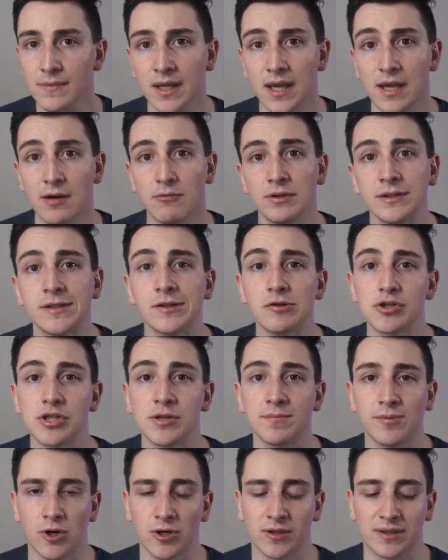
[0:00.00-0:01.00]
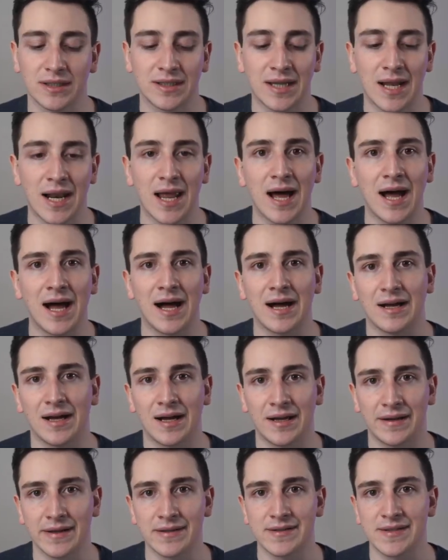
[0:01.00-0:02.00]
e quindi lui ci porta dalla A
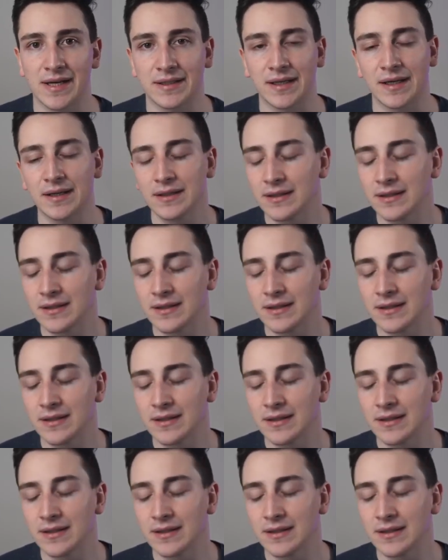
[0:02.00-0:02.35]
alla Z